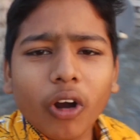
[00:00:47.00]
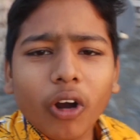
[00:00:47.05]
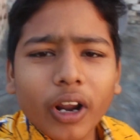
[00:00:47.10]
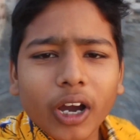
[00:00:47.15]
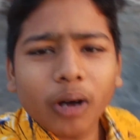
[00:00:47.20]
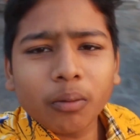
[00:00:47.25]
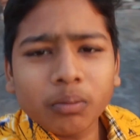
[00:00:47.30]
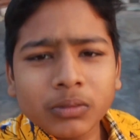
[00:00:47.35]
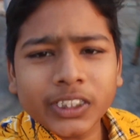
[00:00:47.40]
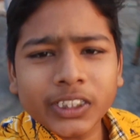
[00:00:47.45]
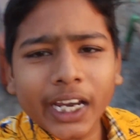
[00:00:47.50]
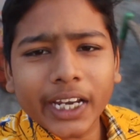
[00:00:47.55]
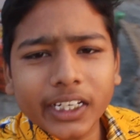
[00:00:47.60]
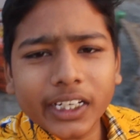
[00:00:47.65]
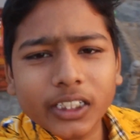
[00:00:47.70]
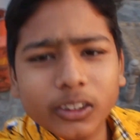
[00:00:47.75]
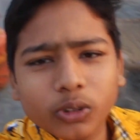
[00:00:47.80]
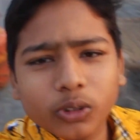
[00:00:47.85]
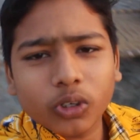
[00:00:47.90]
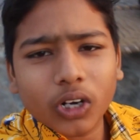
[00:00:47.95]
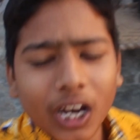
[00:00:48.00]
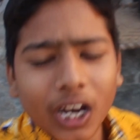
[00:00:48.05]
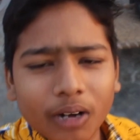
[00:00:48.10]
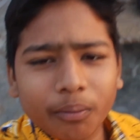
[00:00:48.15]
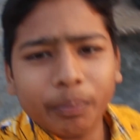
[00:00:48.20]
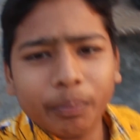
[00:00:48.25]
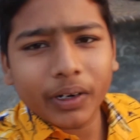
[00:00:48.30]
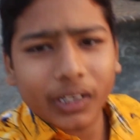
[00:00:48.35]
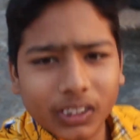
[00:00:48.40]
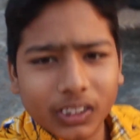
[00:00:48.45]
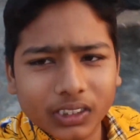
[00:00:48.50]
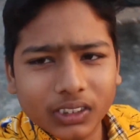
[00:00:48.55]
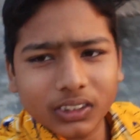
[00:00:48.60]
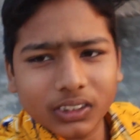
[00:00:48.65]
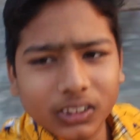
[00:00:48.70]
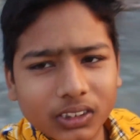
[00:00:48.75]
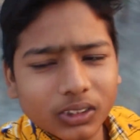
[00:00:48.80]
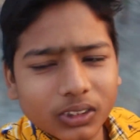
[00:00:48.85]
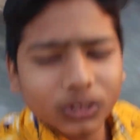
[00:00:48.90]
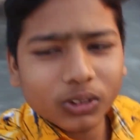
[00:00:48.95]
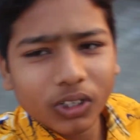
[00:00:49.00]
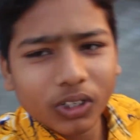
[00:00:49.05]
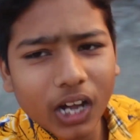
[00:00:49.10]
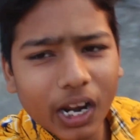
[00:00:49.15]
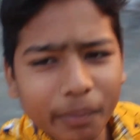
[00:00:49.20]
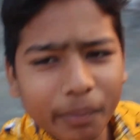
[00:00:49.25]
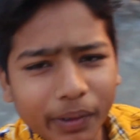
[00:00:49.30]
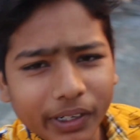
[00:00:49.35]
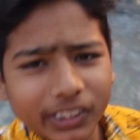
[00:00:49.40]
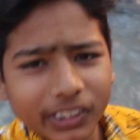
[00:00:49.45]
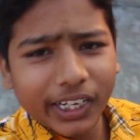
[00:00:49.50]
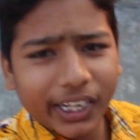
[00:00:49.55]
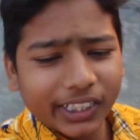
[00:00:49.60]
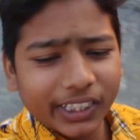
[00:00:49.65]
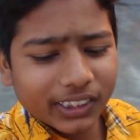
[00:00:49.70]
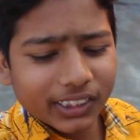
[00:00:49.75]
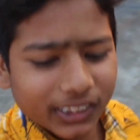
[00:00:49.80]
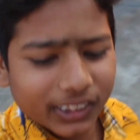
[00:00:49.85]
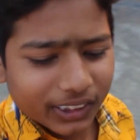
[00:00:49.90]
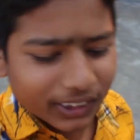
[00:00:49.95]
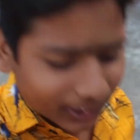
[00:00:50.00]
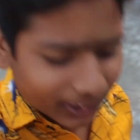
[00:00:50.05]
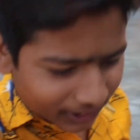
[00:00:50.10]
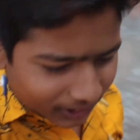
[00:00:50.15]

और हम जाएंगे दुकान पर दुकान पर जाएंगे